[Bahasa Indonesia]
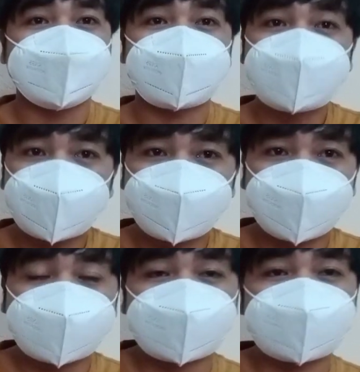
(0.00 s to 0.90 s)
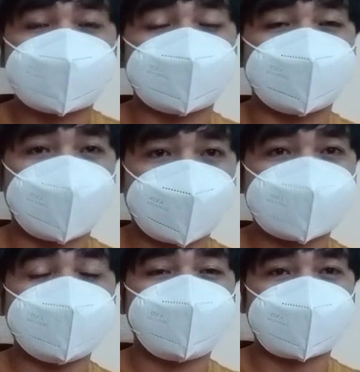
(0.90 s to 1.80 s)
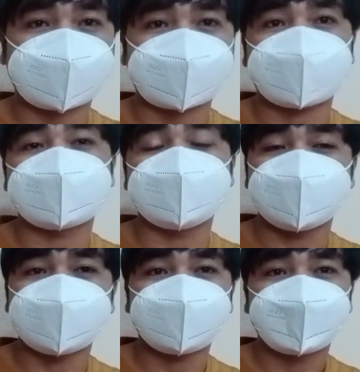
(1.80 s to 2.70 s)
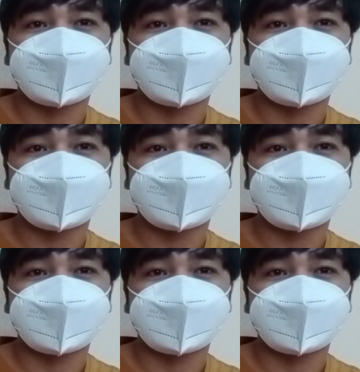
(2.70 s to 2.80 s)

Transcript: yang menambahkan dari perkataan ini,